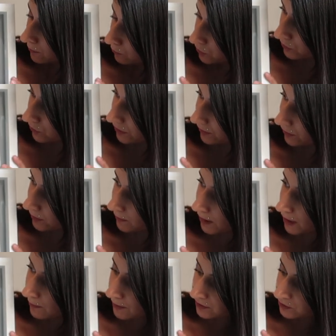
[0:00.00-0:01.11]
Puisqu'on a vraiment
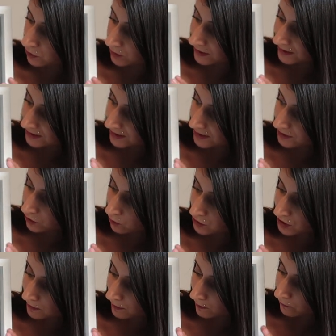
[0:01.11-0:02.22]
la place de glisser des
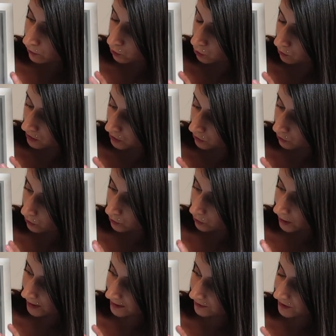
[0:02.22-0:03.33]
objets, même volumineux
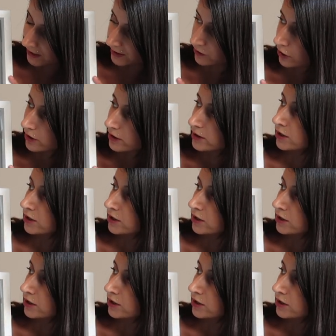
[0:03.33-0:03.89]
euh, à l'intérieur.